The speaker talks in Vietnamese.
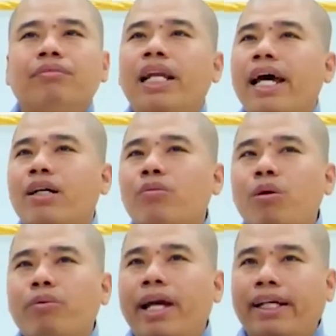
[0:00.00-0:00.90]
Bữa nay cũng
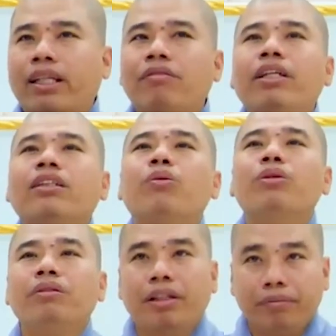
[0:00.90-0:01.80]
1000 thành viên
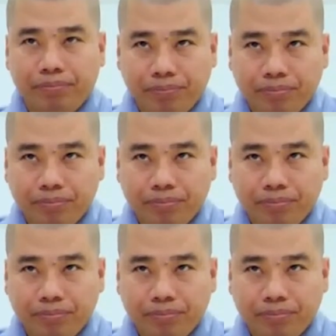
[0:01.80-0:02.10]
tu đấy quý vị,